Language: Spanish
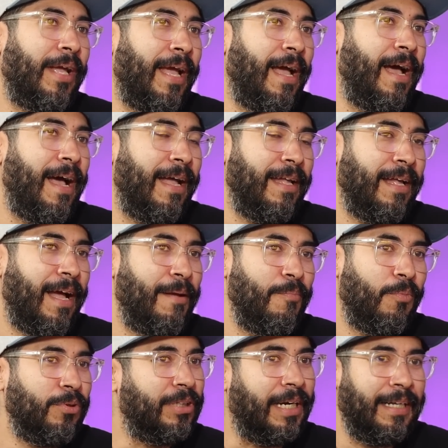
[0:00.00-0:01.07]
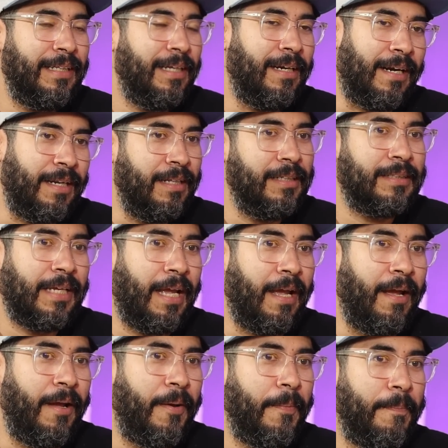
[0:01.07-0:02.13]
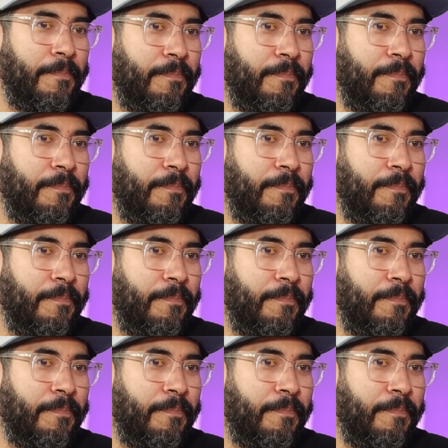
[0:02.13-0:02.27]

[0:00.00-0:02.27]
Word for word: que hay, mucha gente en redes que,